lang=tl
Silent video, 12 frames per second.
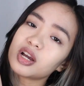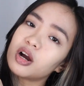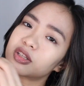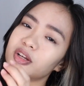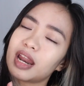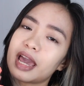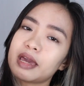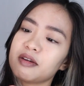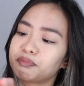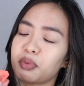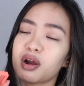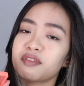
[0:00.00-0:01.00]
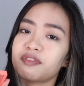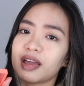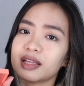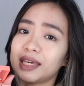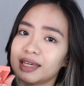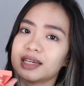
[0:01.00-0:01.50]
si Cotton ay perfect
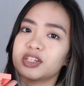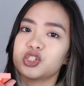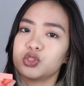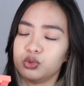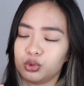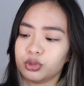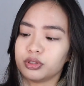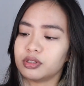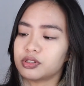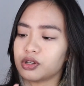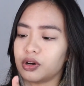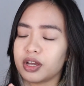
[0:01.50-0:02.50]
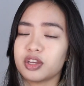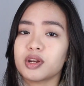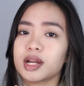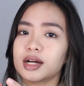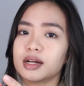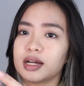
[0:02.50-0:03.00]
pinkish nude. So,
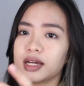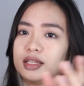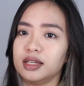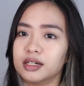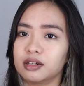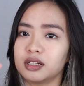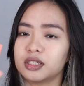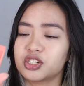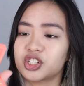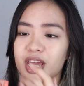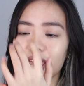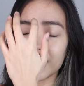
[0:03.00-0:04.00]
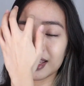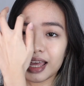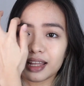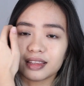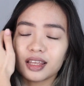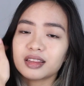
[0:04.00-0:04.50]
ayun ang kanyang shade.
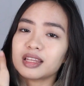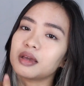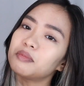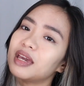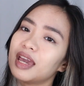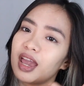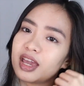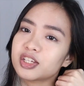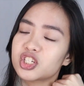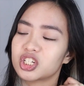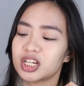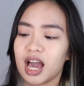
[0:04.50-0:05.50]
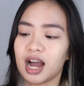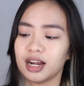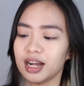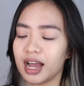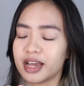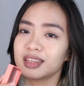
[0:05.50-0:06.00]
And then, TBH
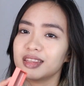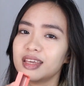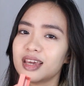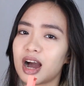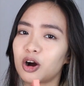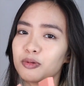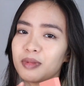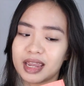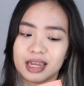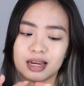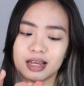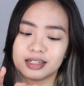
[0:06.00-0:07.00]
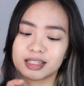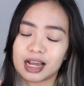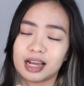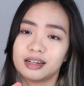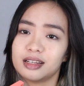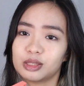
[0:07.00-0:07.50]
lang, guys. Hindi ako mahilig sa
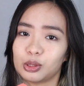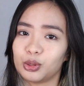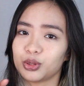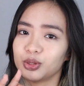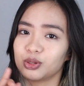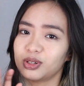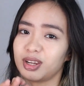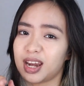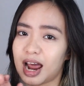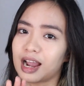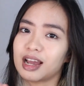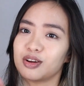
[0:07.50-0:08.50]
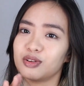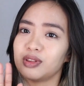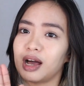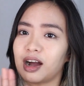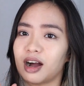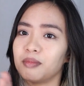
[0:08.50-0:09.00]
ganito, yung ginaganon
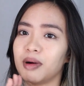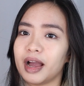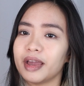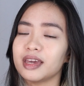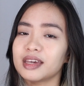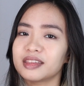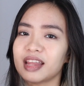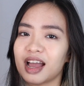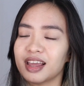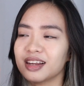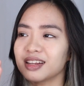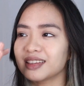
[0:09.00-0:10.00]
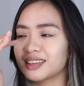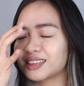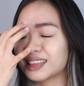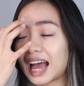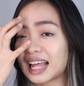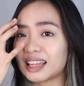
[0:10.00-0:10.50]
ng kamay. Dahil,
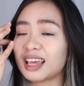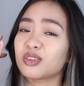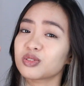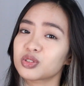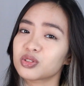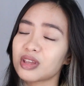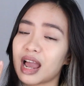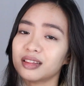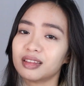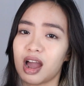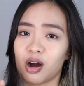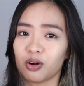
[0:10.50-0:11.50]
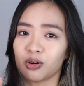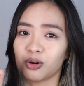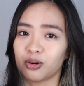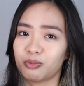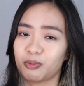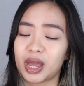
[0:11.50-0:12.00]
dati, nung estudyante
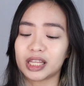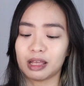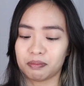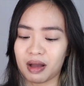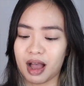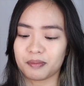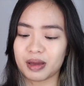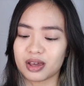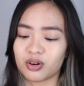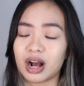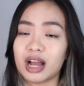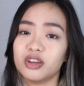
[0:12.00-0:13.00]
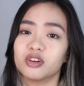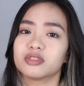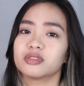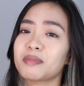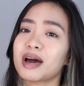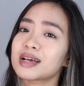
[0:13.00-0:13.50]
ako, pwede pa. Pero
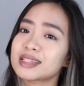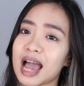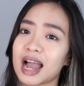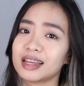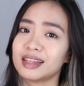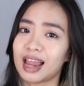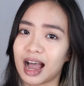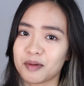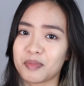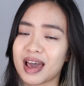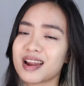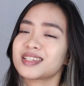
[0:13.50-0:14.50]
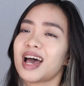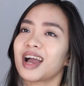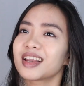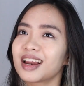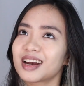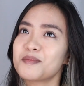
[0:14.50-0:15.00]
ngayon, para sa akin na, para sa
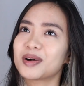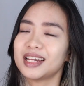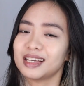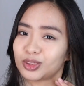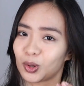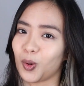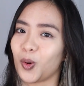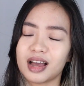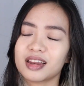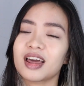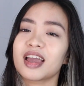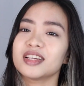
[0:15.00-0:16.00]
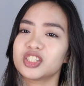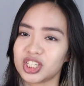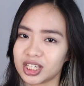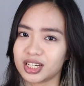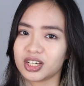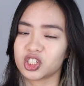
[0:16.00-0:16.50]
akin lang naman ito,
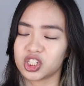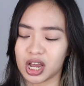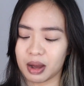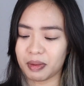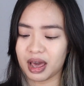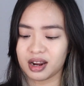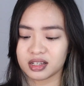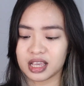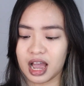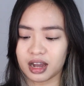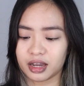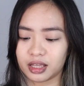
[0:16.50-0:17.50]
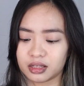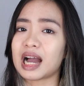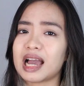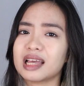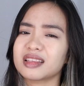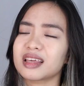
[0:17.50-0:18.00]
unhygienic siya para sa akin.
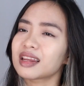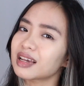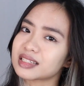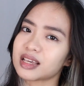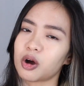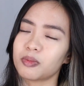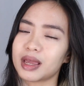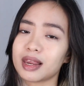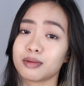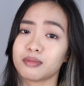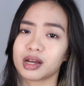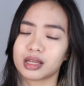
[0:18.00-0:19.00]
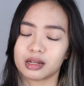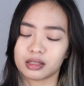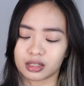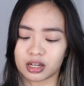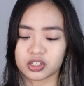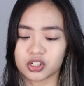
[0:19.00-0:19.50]
Saka, hindi rin kasi ako mahilig
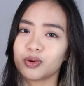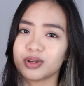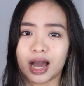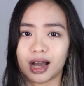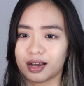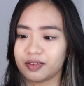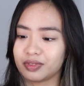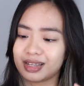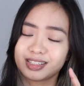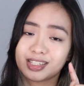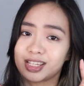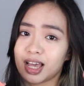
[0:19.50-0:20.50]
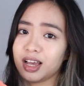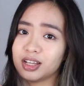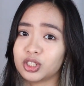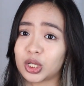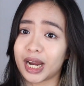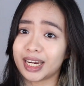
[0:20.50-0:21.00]
mag-retouch. So, yeah. That's
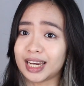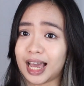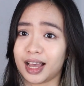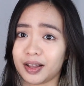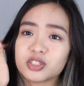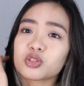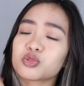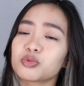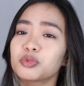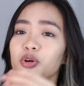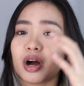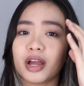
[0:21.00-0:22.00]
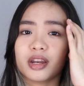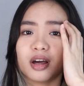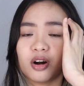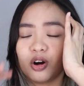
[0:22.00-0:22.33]
try na. Isusum ko kayo ng